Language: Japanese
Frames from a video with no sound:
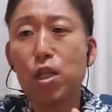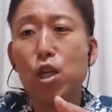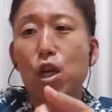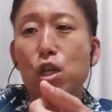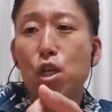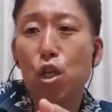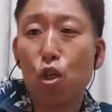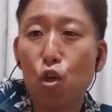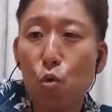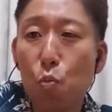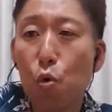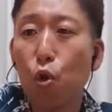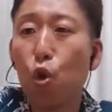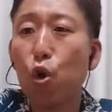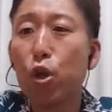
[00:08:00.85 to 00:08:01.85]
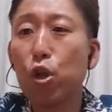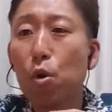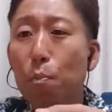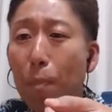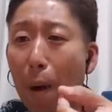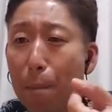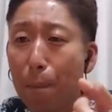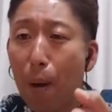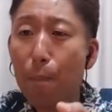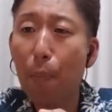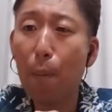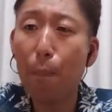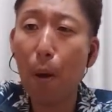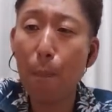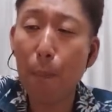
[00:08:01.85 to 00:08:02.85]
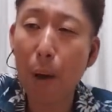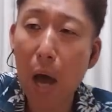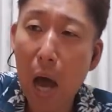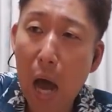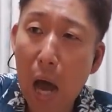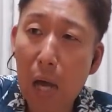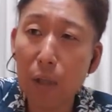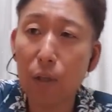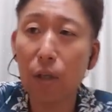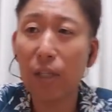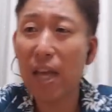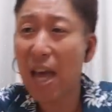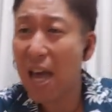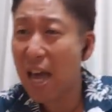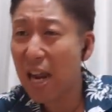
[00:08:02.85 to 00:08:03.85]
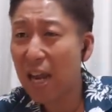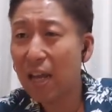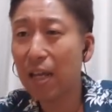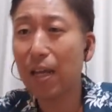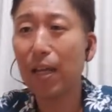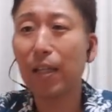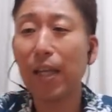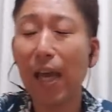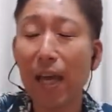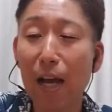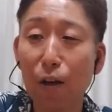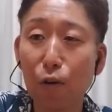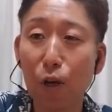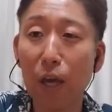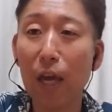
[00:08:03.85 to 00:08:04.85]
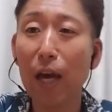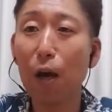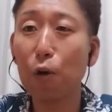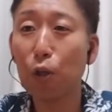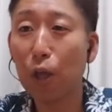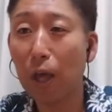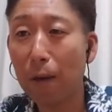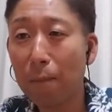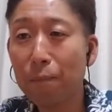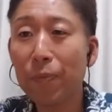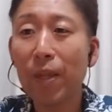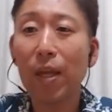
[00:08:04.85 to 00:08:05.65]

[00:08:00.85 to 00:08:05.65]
ジェシー君もノリのパッパッパッパッパーンタラ大く君笑顔で、